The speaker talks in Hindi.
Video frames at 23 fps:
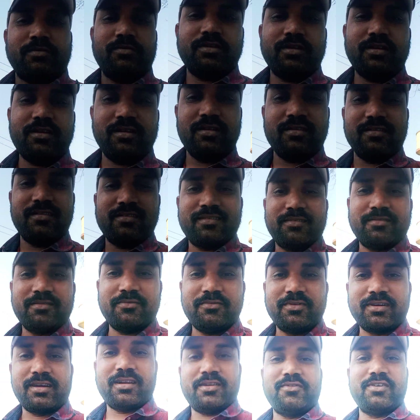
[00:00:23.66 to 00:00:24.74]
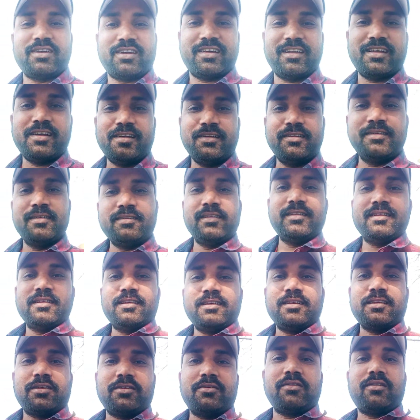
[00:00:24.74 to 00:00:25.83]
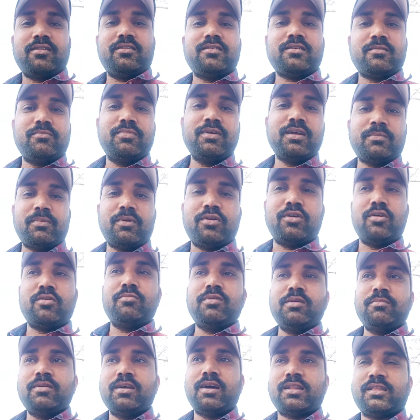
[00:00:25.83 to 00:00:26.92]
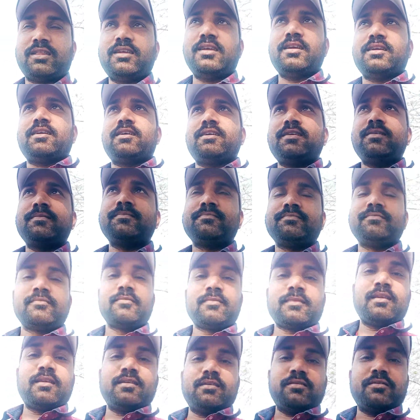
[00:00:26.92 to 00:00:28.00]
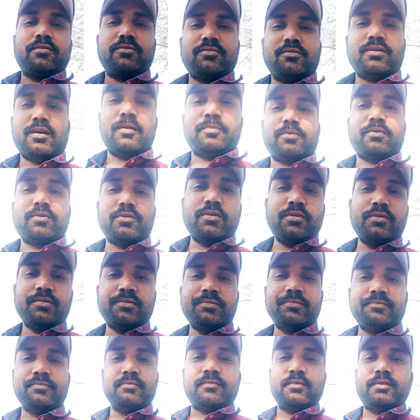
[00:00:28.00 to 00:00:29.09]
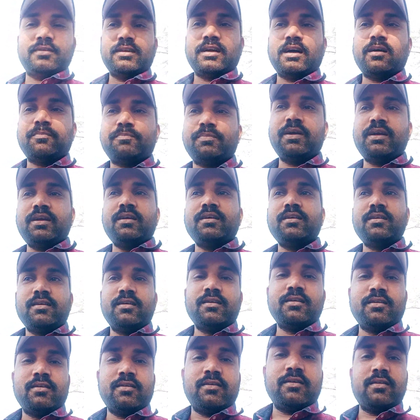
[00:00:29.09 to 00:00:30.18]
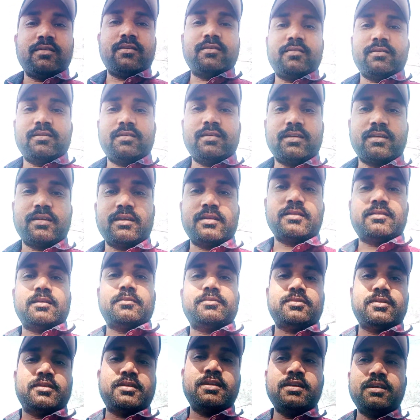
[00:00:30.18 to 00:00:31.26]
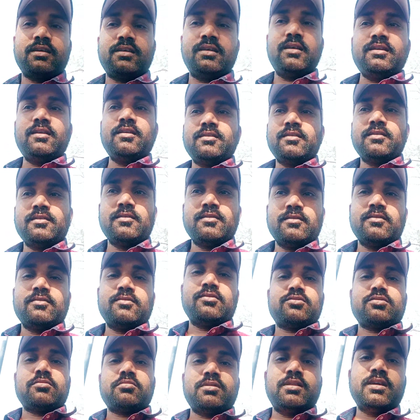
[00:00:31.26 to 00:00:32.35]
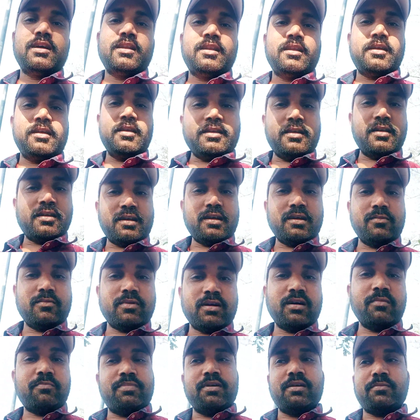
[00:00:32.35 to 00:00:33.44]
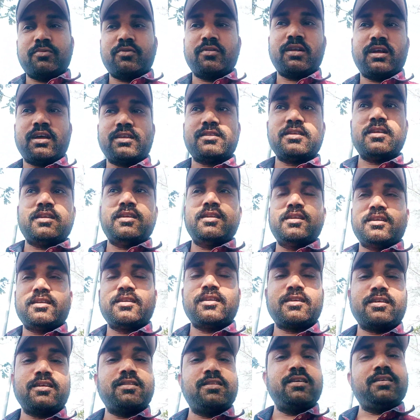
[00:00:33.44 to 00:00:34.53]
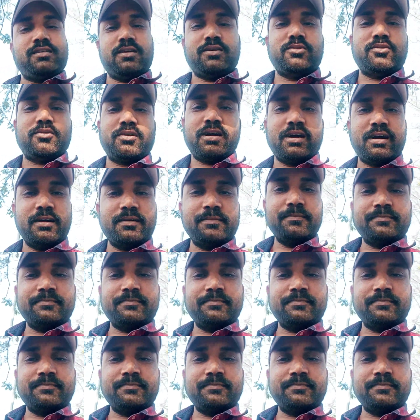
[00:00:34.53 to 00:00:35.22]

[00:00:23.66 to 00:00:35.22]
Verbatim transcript: पाउडर वगैरह वगैरह क्योंकि जब भी आप लॉबी में आते हैं तो आपको जहाँ पे ठीक है सब्सिडी की सुविधा नहीं है वहाँ पे आपको राशन ले करके देना होगा